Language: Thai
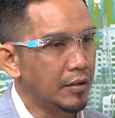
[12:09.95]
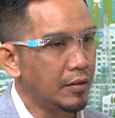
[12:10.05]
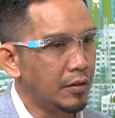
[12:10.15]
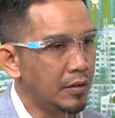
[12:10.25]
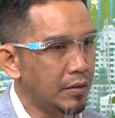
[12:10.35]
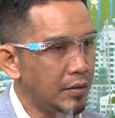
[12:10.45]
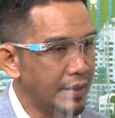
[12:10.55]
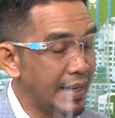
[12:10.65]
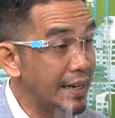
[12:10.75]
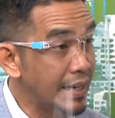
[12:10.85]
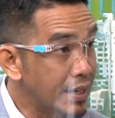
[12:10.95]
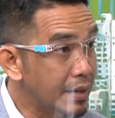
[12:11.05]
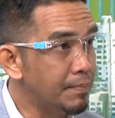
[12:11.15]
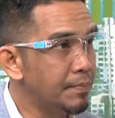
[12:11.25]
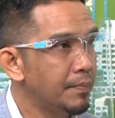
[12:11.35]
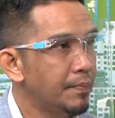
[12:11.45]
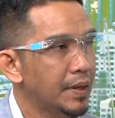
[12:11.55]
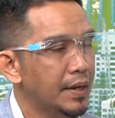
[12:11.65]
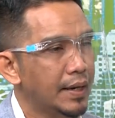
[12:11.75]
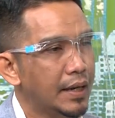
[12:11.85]
ก็ได้ริเริ่ม
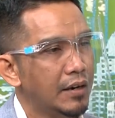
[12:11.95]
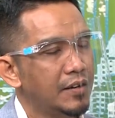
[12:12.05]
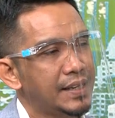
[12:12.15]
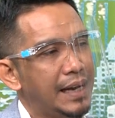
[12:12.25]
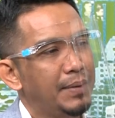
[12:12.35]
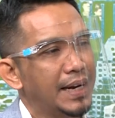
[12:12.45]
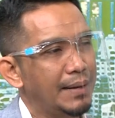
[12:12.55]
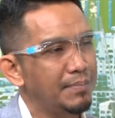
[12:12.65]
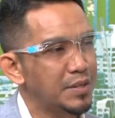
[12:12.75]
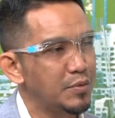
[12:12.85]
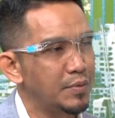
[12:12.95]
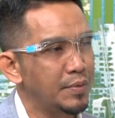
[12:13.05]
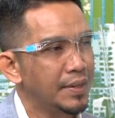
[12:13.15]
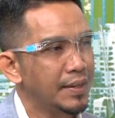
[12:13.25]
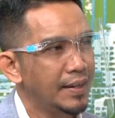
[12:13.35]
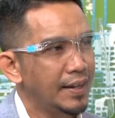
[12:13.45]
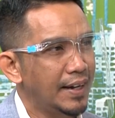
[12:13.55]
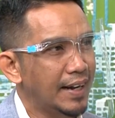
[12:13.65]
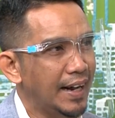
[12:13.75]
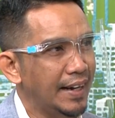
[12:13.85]
นะครับเราสามารถนำไปสู่
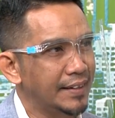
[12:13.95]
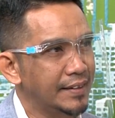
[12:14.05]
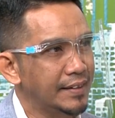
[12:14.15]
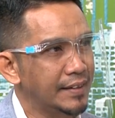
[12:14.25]
การ